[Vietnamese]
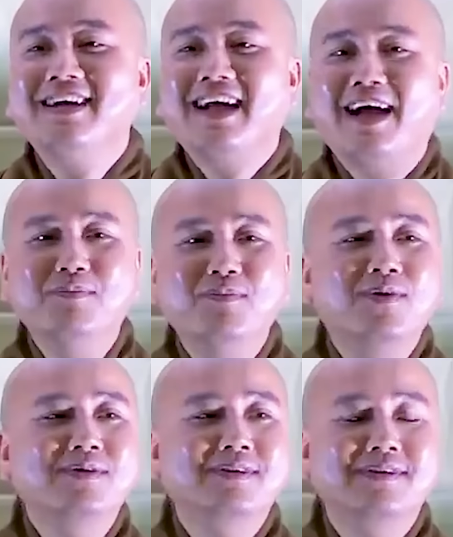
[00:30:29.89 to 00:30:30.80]
ổng
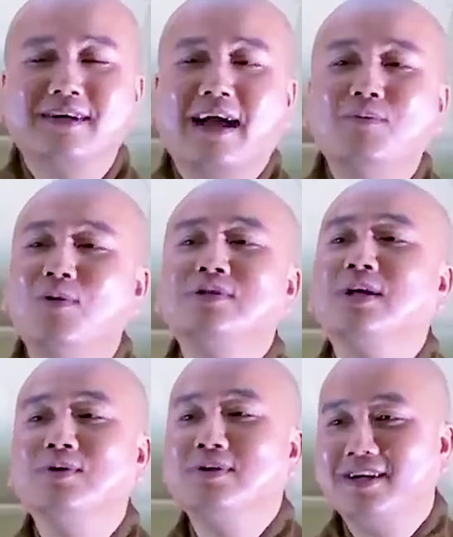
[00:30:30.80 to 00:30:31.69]
muốn
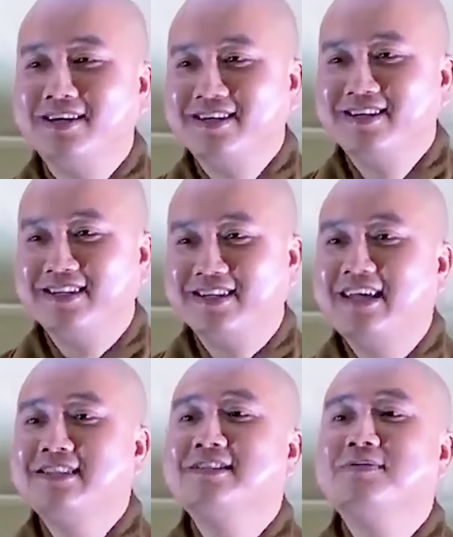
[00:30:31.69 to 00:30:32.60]
xỉu rồi, vì
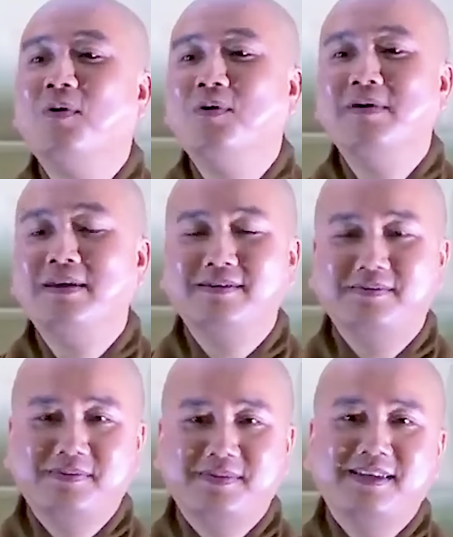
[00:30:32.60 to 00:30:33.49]
thấy sư phụ mình.
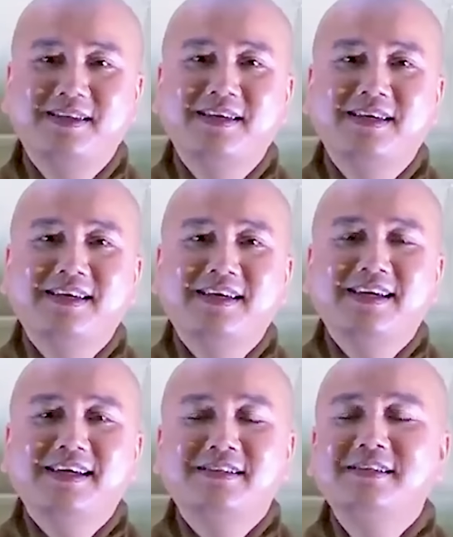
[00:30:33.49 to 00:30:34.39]

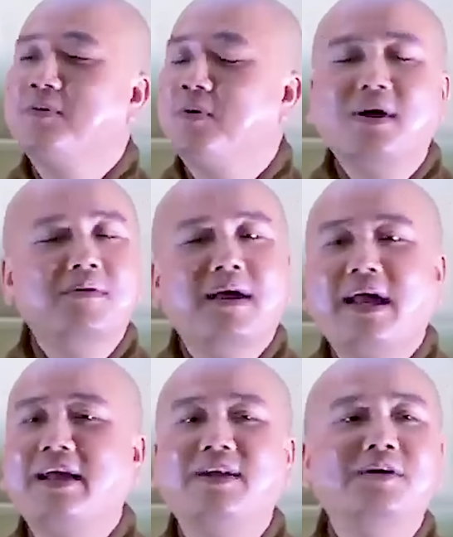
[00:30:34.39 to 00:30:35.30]
Sư phụ không
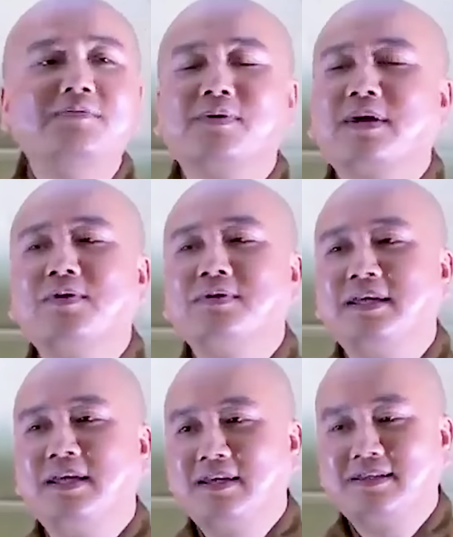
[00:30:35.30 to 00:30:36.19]
hề nói một câu
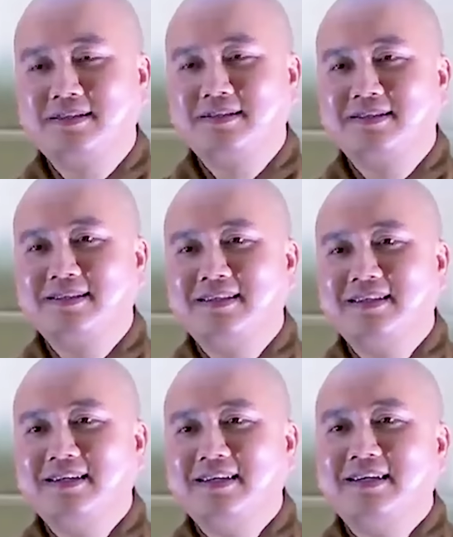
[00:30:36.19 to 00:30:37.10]
gì hết.
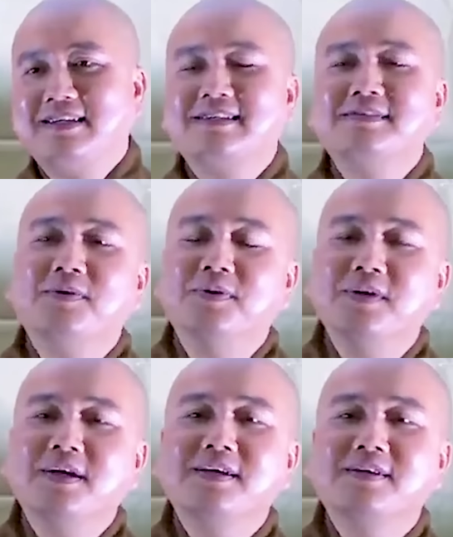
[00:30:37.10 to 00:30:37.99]
Sư phụ
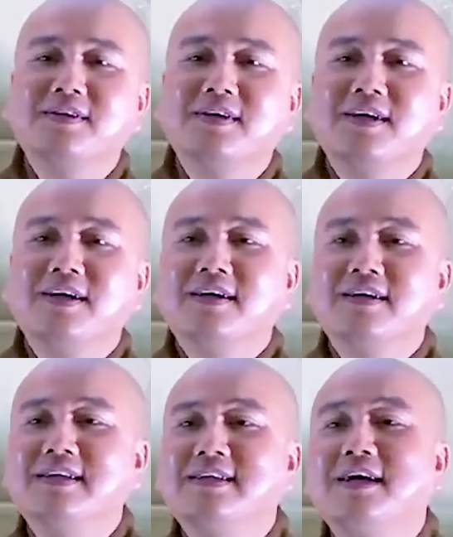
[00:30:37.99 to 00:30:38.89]
nói:
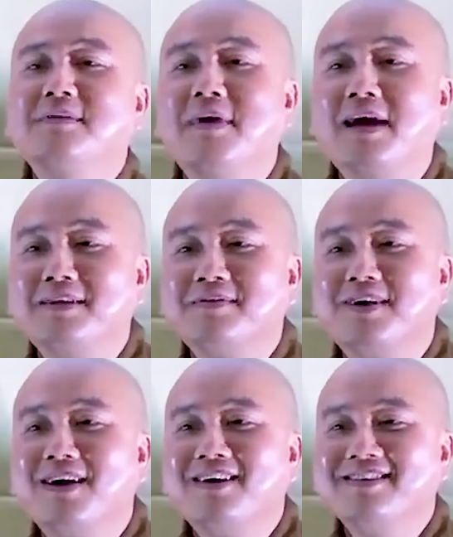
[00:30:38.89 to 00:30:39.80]
"Đi chơi mệt không
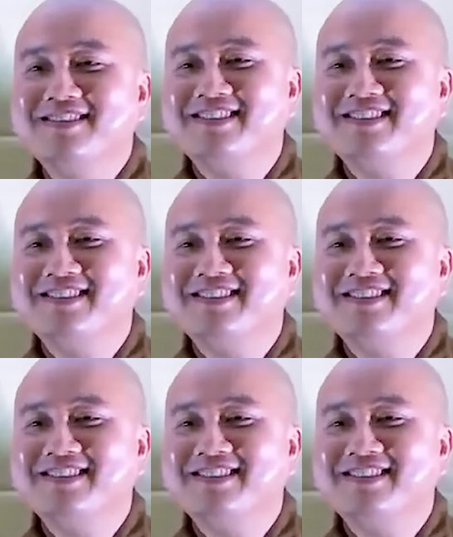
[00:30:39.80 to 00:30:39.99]
con?